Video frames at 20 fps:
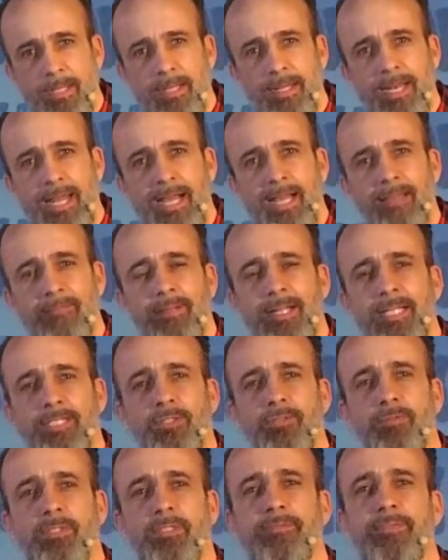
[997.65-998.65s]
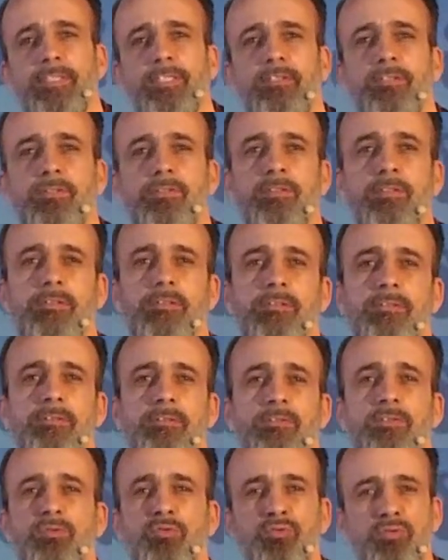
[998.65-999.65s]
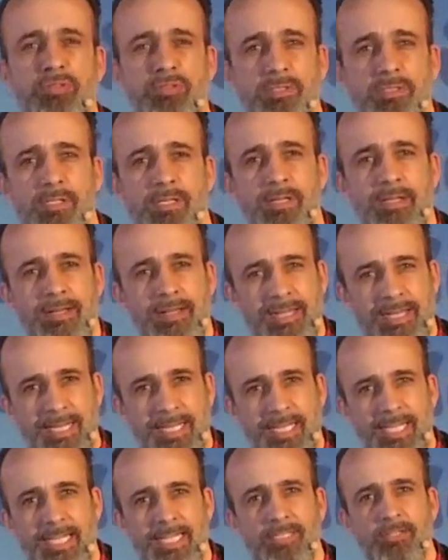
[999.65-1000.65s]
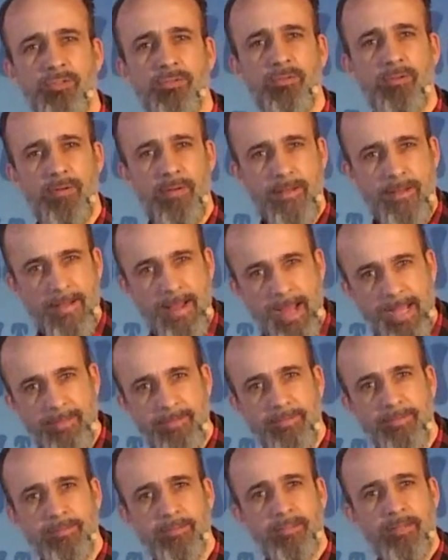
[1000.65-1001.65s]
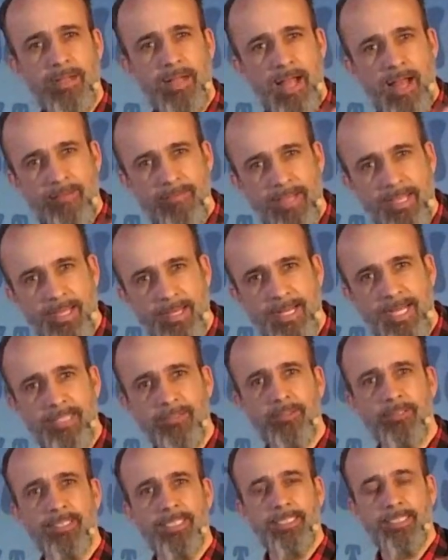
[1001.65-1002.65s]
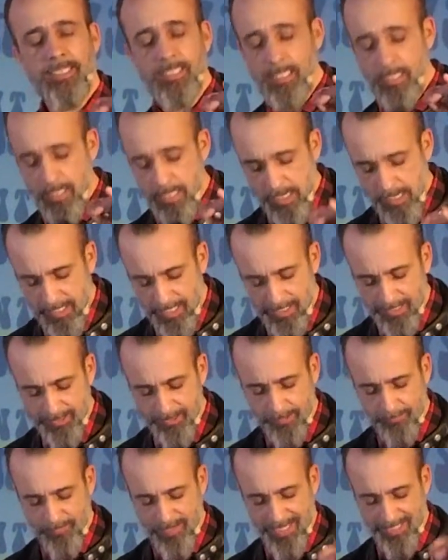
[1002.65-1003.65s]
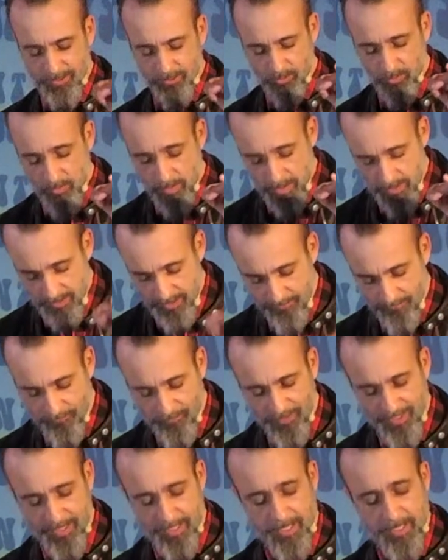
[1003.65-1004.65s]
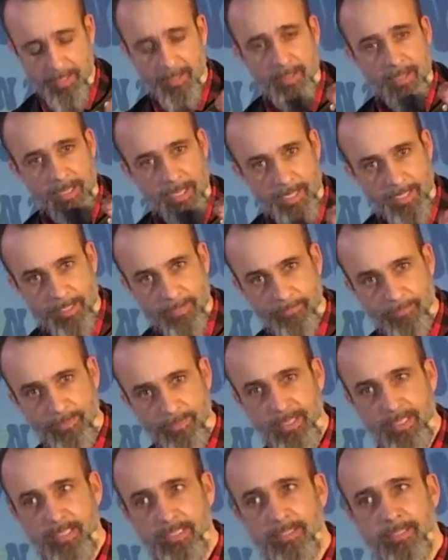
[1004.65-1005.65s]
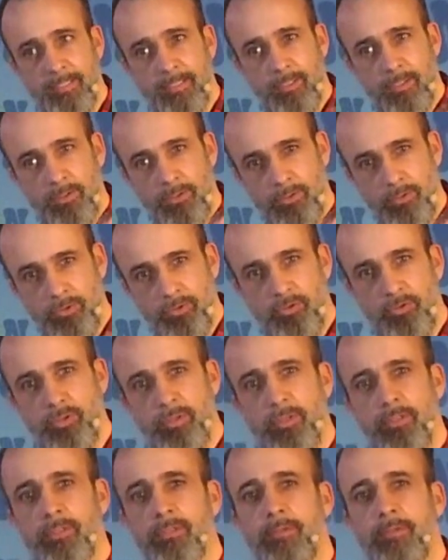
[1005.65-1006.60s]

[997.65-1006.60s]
la révélation des fils de Dieu toute la création attend avec un ardent désir la révélation des filles et des fils de Dieu.